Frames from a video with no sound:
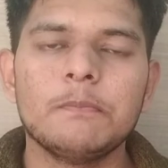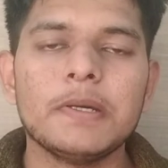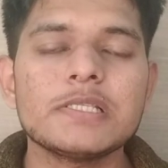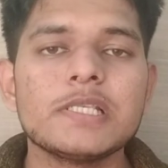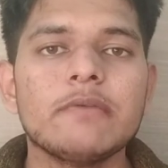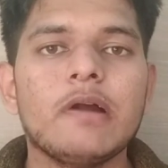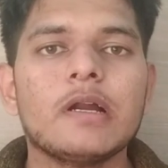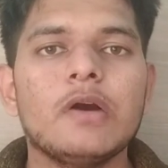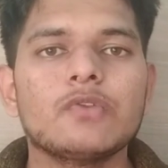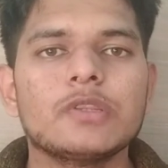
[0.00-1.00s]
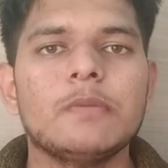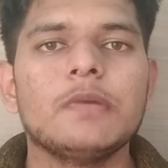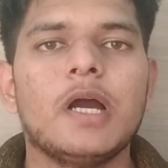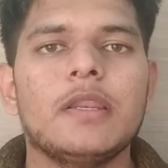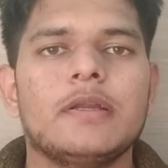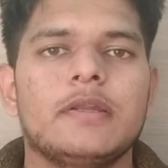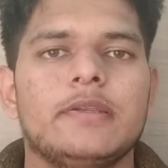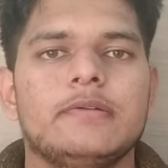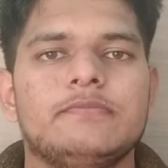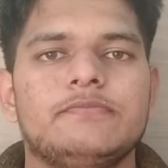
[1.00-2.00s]
पर सेवा का उत्तम कार्य
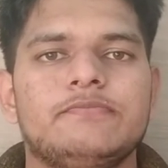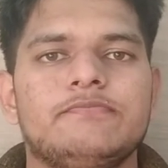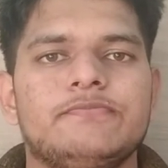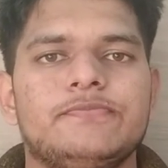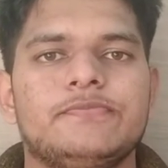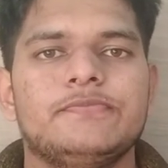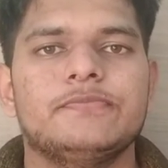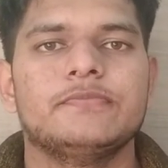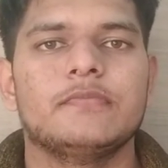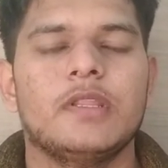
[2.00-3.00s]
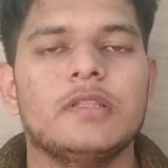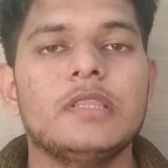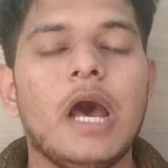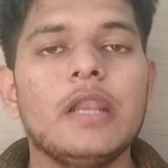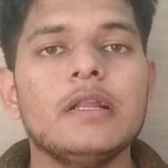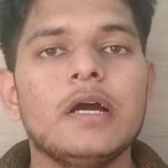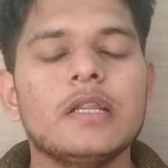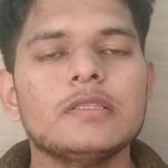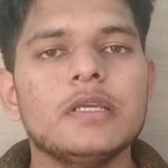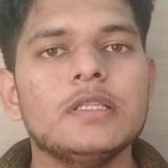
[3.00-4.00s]
करे दान का
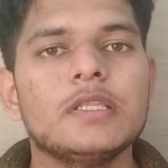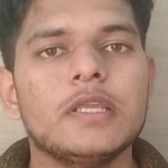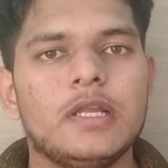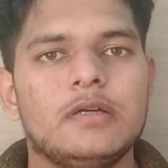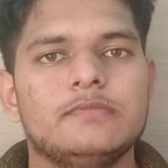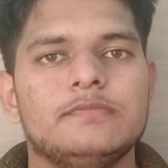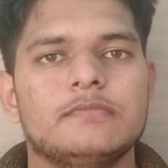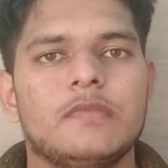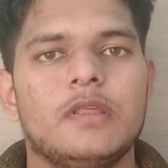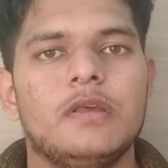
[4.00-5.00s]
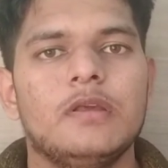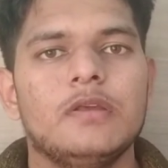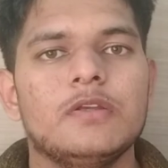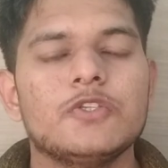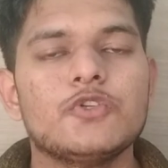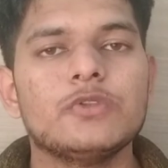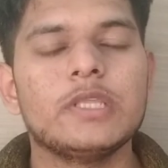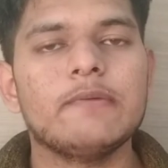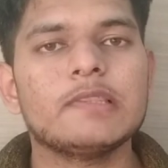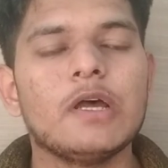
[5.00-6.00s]
अर्थ है देना जो
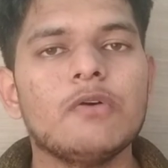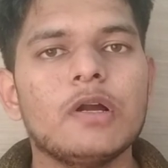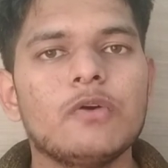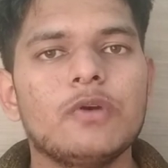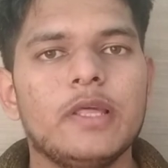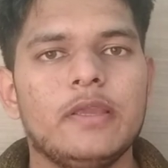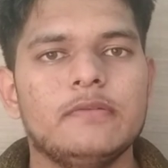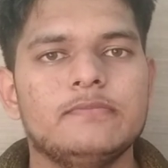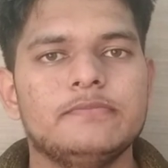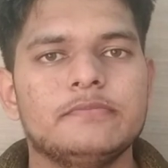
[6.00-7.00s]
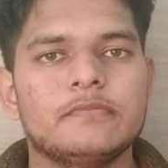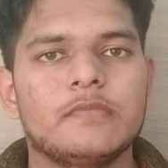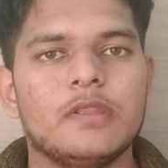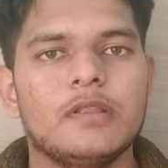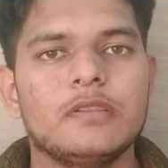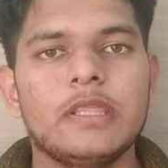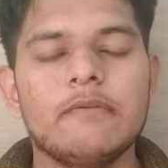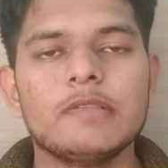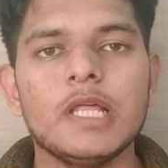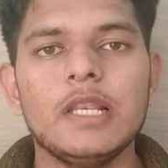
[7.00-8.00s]
देवताओं का गुण है
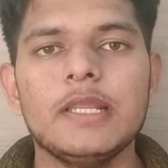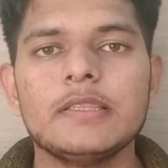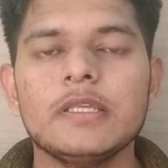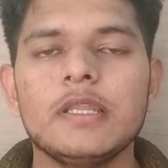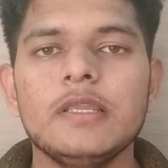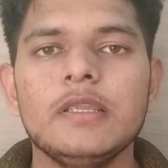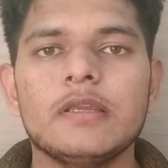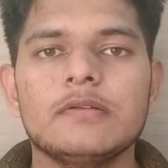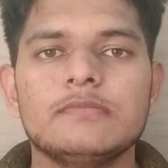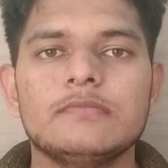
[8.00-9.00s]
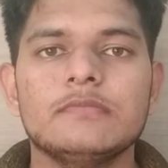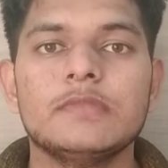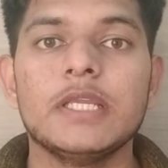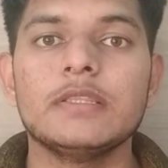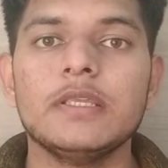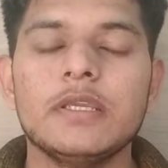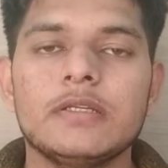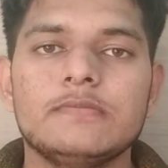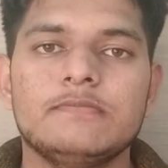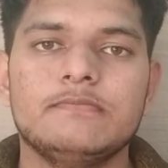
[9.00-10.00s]
देवता लेते नहीं हैं देते हैं